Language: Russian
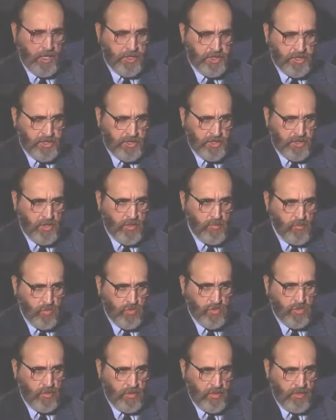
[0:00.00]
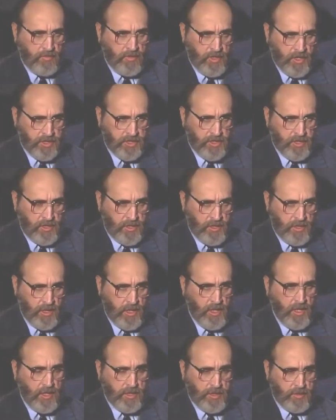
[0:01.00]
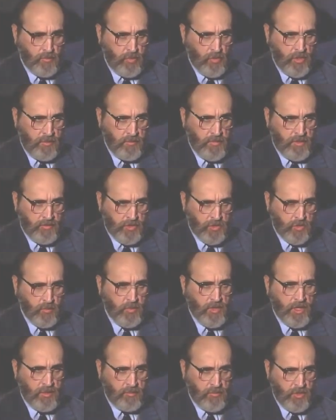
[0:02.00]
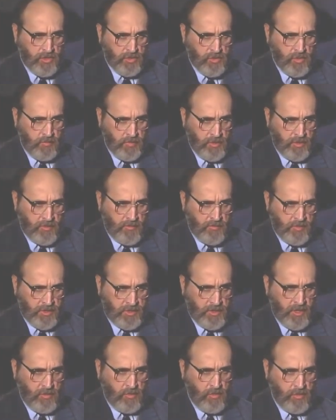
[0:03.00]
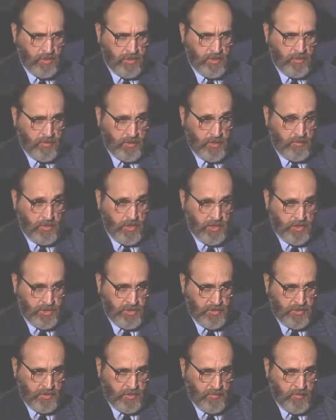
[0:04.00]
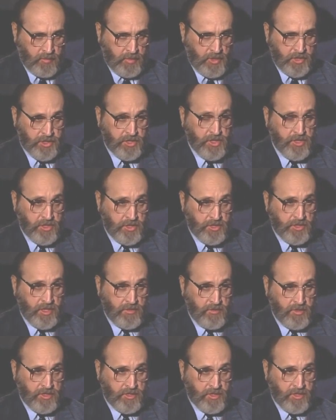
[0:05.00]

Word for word: а чистое мускульное выражение. Тем более мы выступали без допингов, без наркотиков. Это было чистое воплощение человека. Вы